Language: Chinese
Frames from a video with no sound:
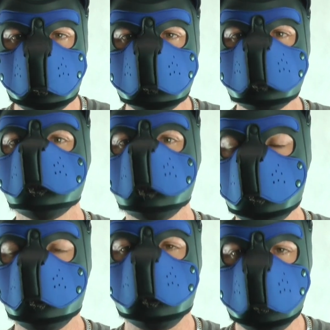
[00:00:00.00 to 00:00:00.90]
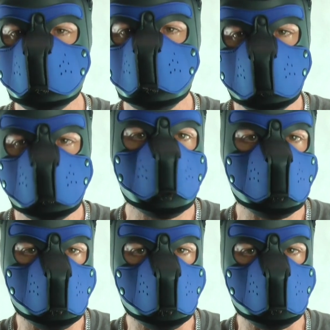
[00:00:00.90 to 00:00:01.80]
我想告诉你它
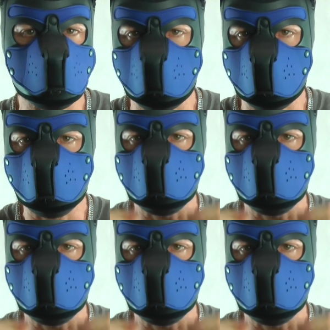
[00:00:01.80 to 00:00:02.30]
的功能。